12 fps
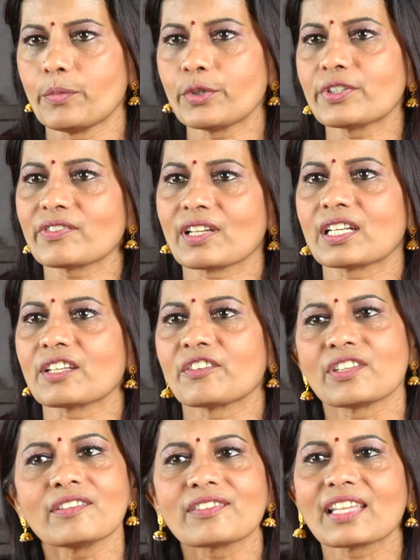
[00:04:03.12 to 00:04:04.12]
பியூட்டி
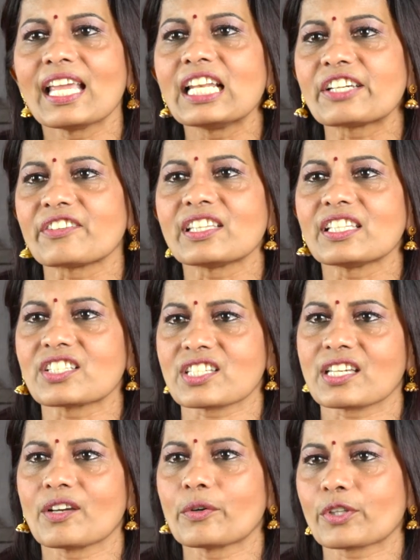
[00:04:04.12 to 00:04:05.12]
சென்டர் வந்து சேலுக்கு
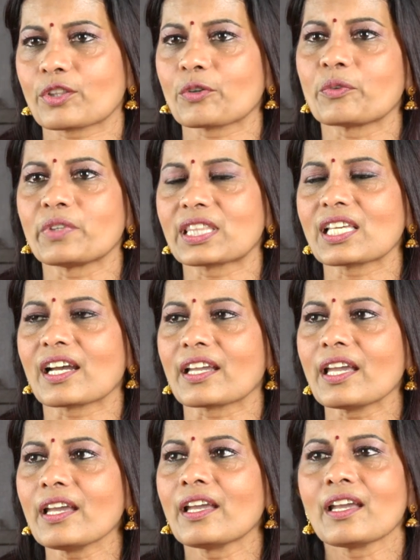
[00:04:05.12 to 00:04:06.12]
வந்துச்சு ஒருத்தவங்க
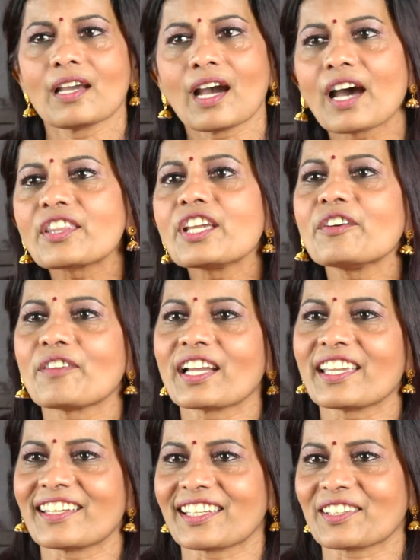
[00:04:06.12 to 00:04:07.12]
விற்றாங்க அதையும்
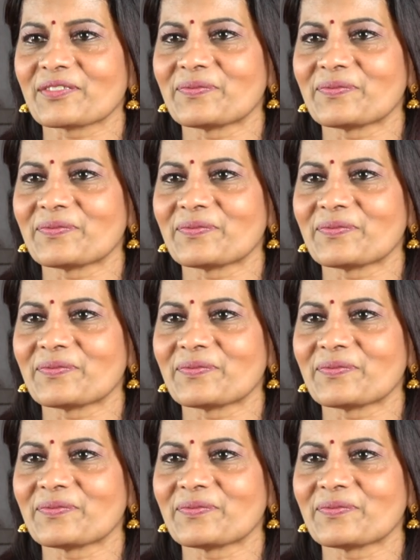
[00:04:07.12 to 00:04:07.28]
வாங்கிட்டேன்